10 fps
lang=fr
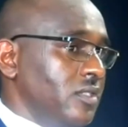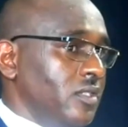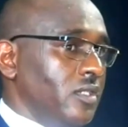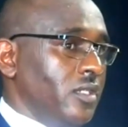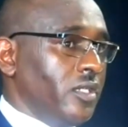
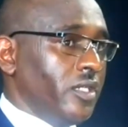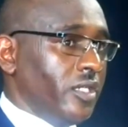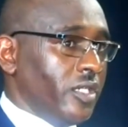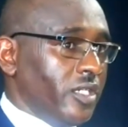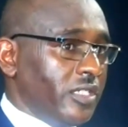Et
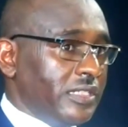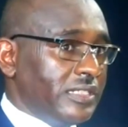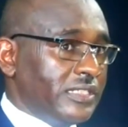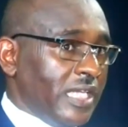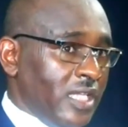euh,
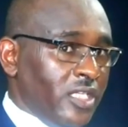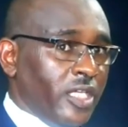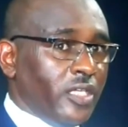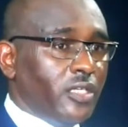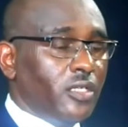
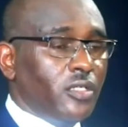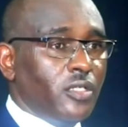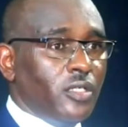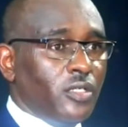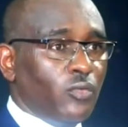saluer
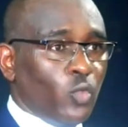tous les